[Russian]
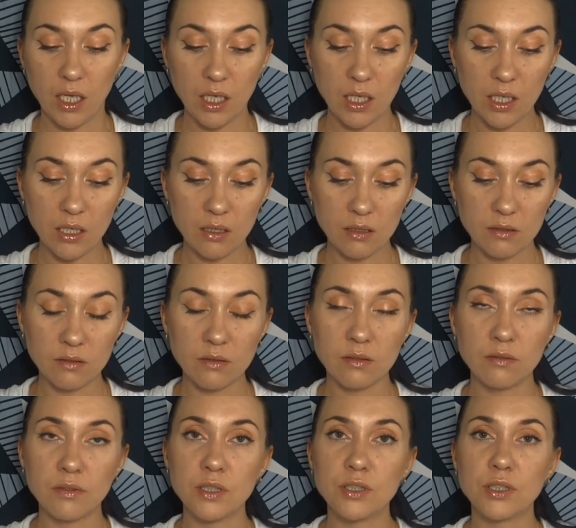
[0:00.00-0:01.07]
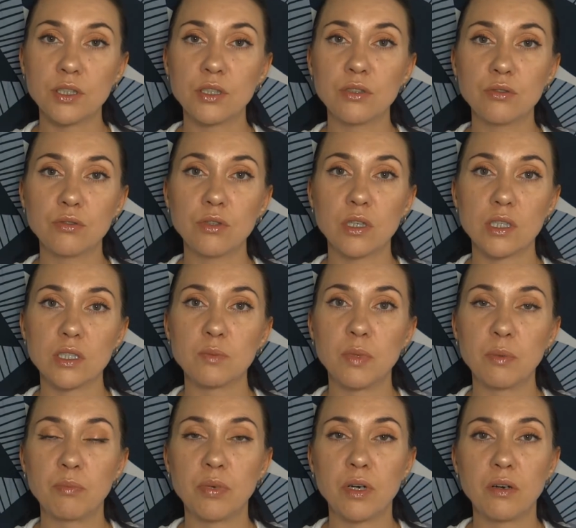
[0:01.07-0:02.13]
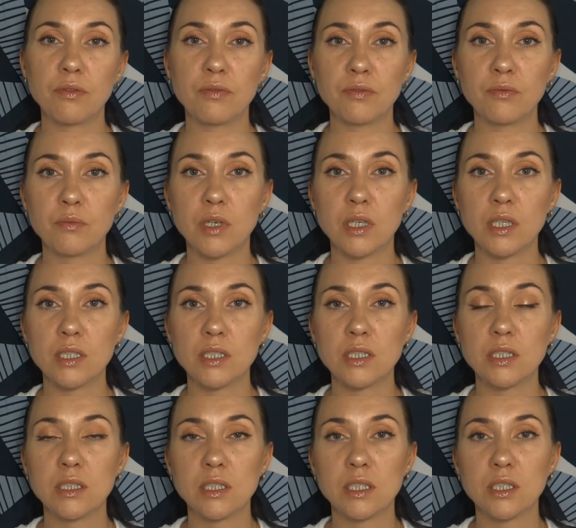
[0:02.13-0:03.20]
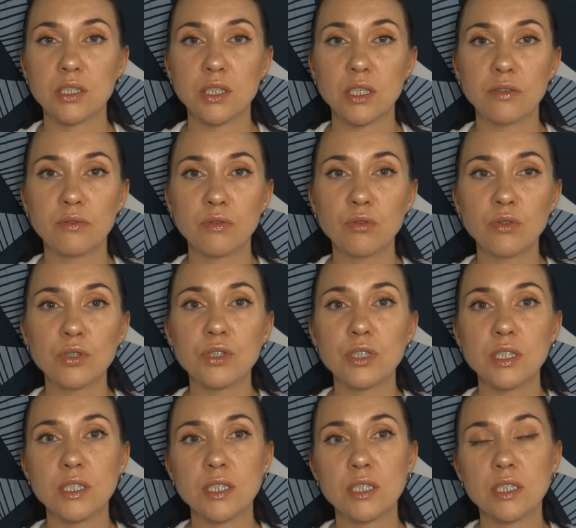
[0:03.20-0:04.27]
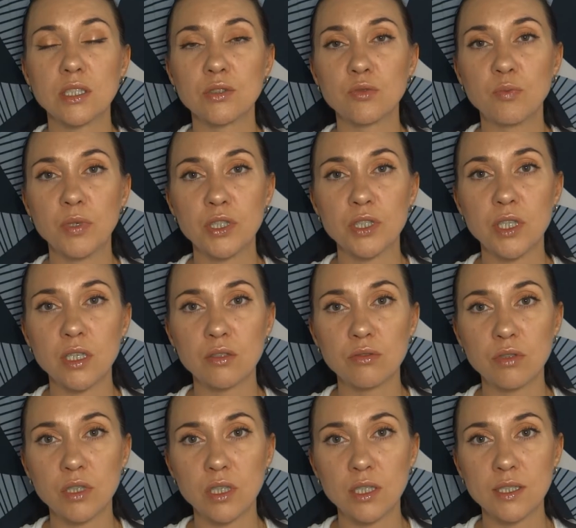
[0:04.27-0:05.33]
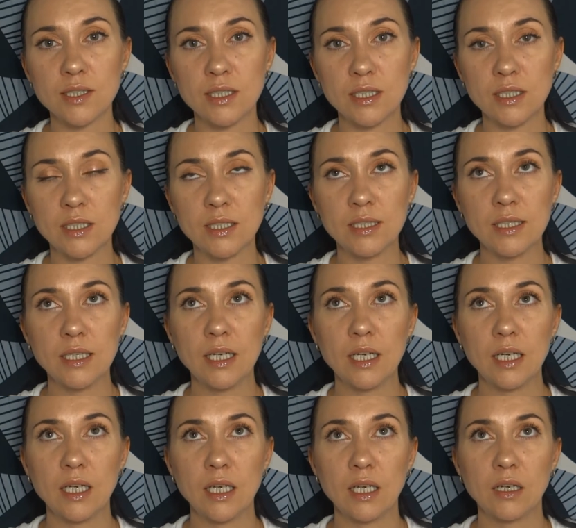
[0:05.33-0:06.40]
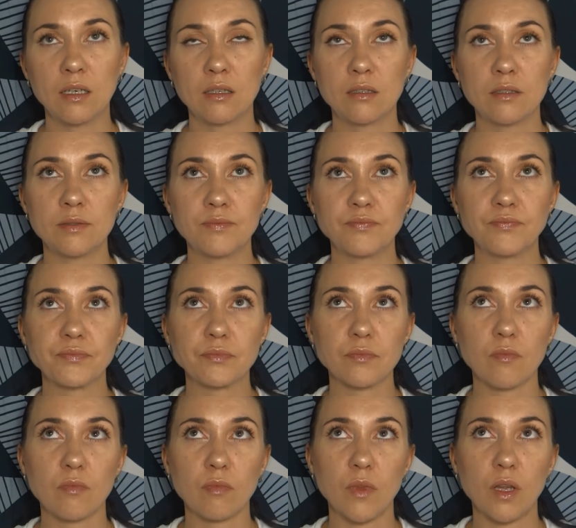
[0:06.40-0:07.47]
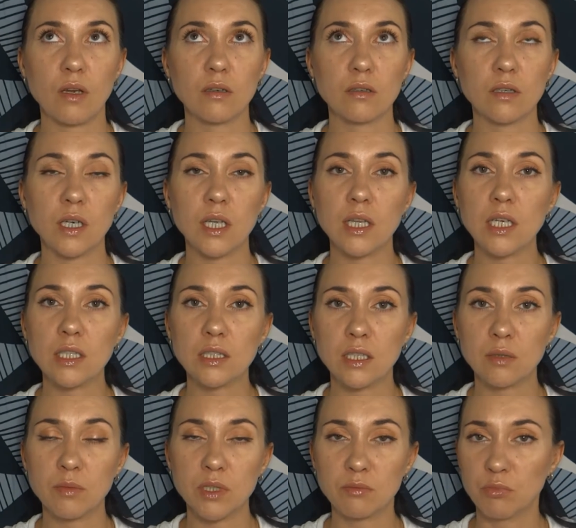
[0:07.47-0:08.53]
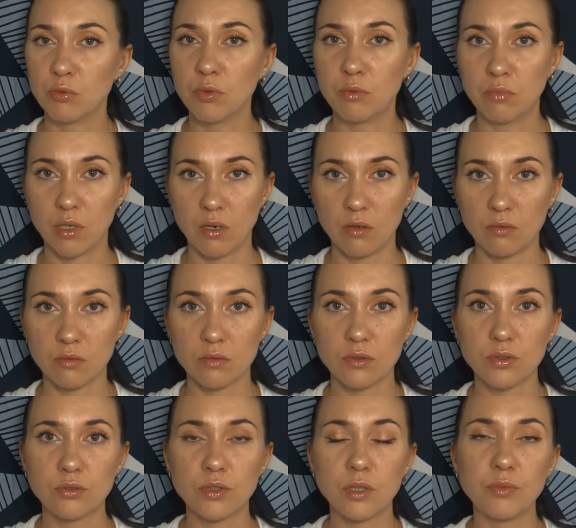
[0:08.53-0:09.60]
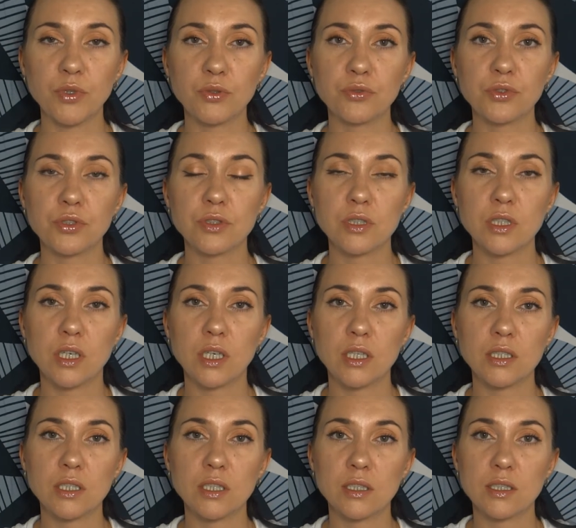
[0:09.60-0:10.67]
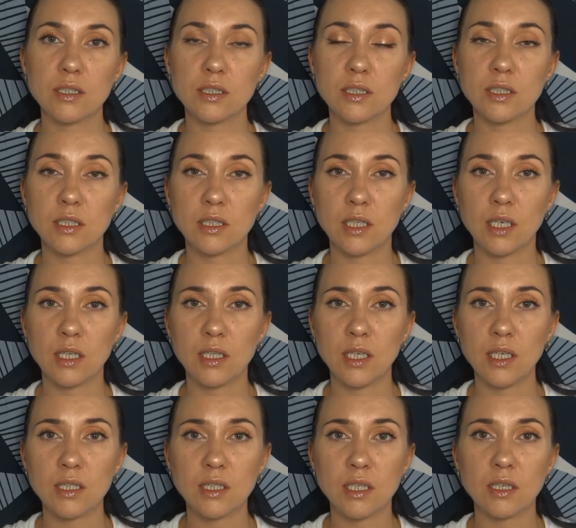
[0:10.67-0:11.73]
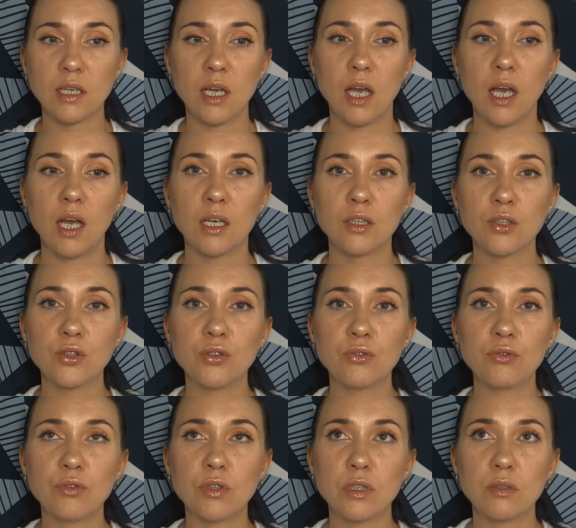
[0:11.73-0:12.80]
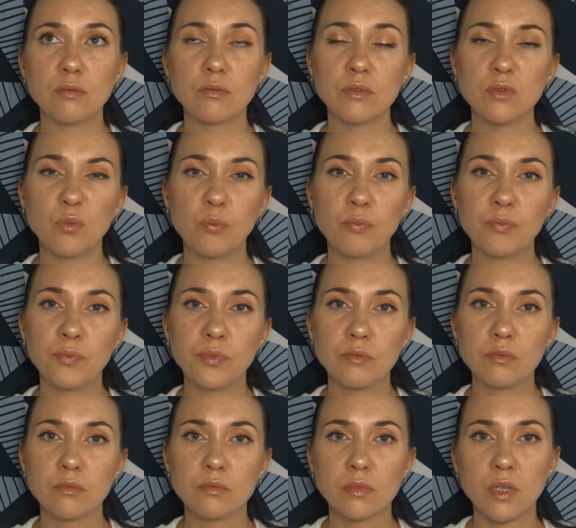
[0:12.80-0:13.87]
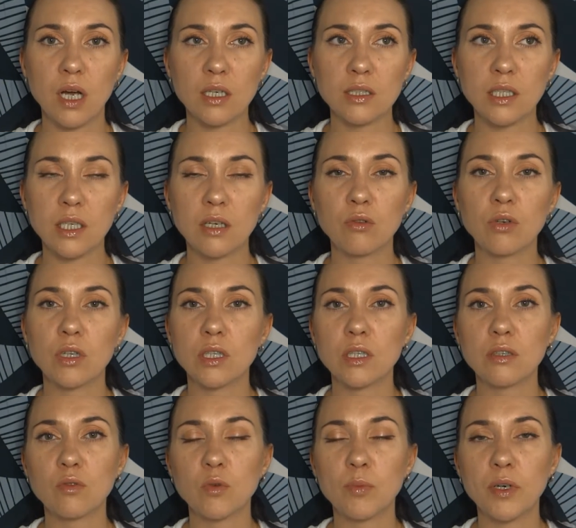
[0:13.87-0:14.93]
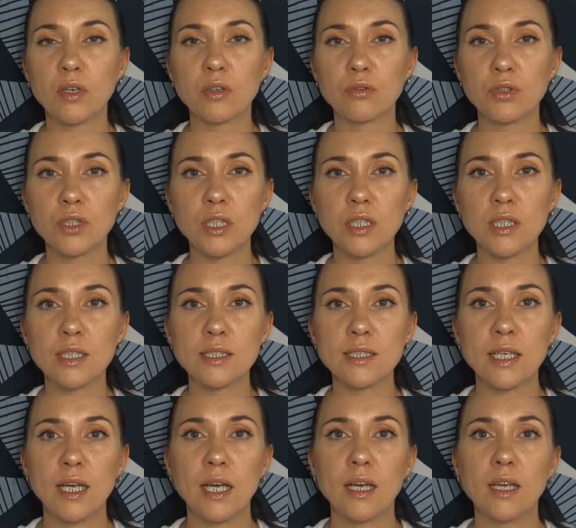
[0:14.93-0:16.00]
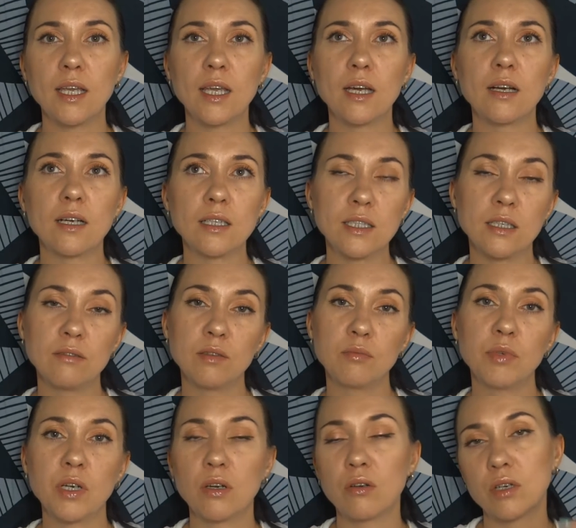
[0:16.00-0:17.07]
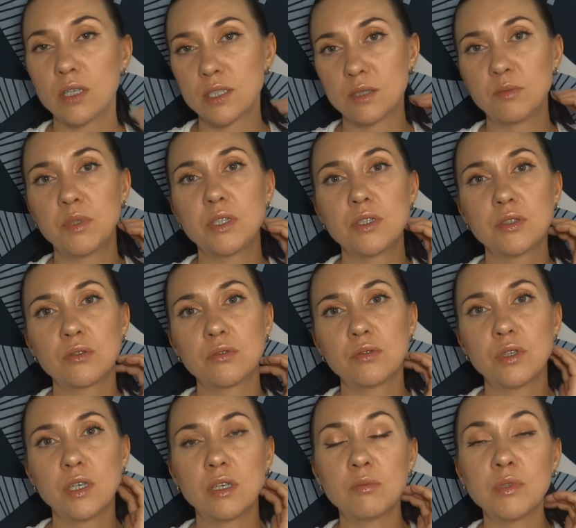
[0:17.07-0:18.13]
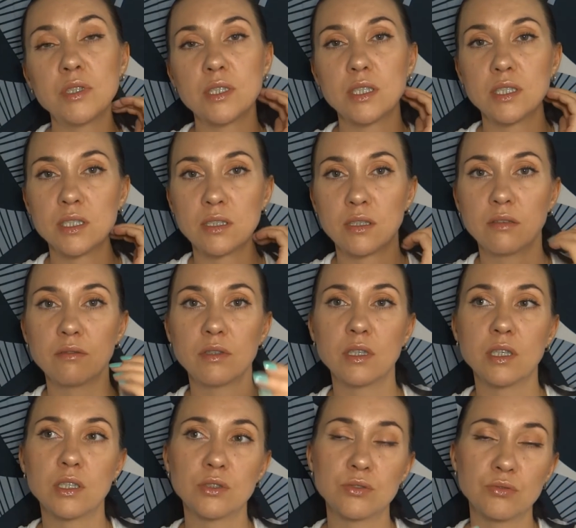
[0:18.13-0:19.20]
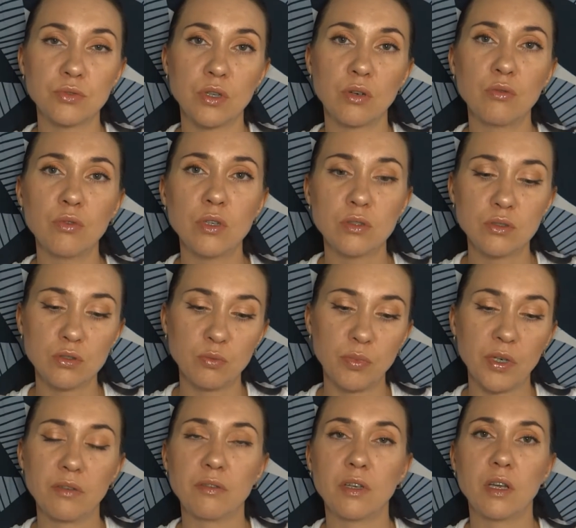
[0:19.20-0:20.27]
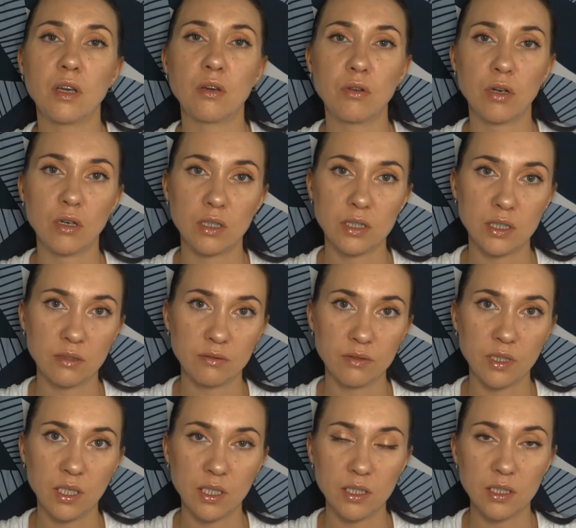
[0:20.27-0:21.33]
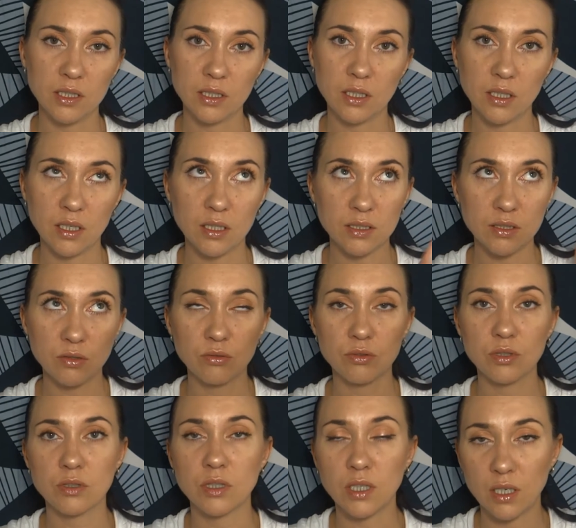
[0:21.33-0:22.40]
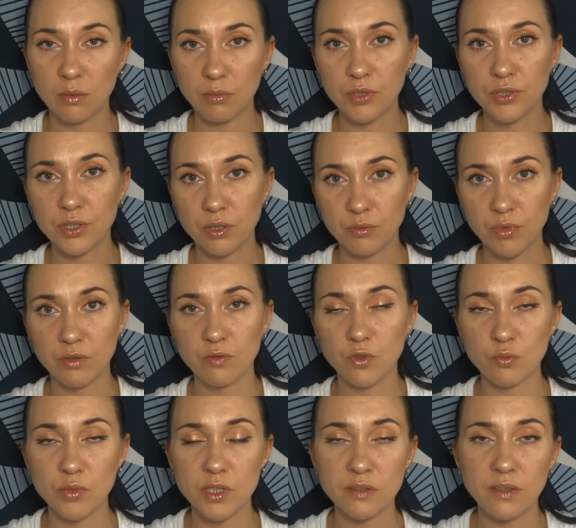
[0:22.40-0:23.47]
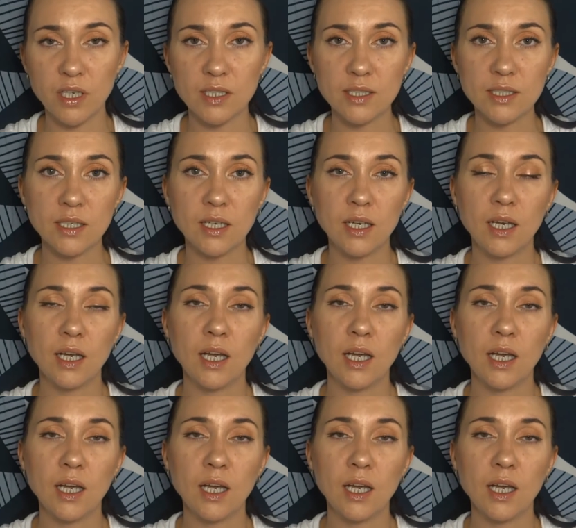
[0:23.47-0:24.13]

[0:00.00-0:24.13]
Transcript: И э, в очередной раз, попав в магазин наш Ревгуш, честно скажу, пошла туда за э, хайлайтером от Бобби Браун. Что-то мне очень захотелось этот хайлайтер, но ну, как-то я около него покрутилась. Я, когда выбираю косметику, я обязательно выхожу на улицу, проверяю, как это выглядит на, солн... на обычном дневном свете.